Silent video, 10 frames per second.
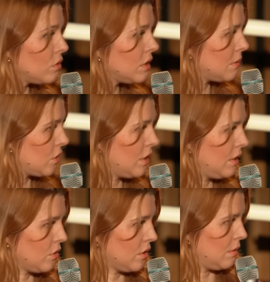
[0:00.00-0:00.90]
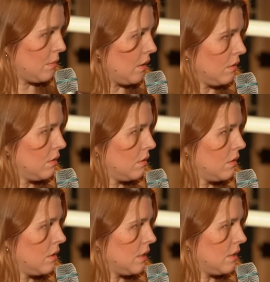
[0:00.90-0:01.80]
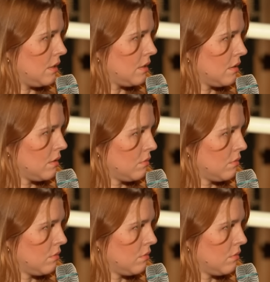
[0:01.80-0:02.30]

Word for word: du oder soll ich trotzdem machen? Ist das jetzt?